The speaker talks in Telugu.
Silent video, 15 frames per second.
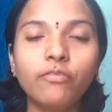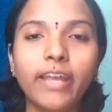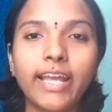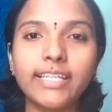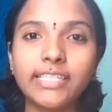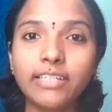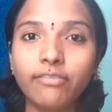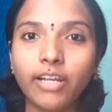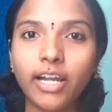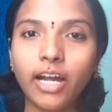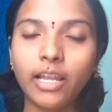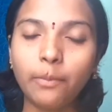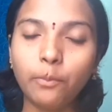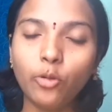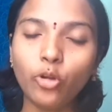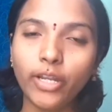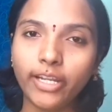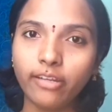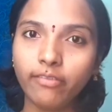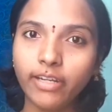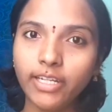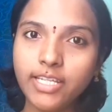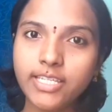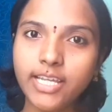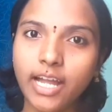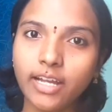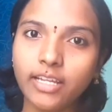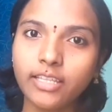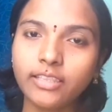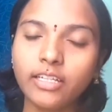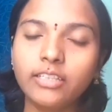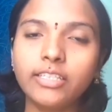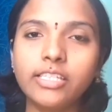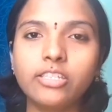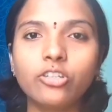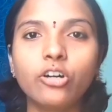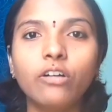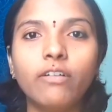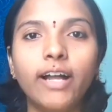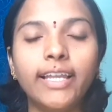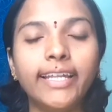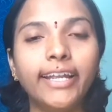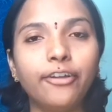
వేసవి కాలంలో ఎటువంటి జాగ్రత్తలు తీసుకోవాలి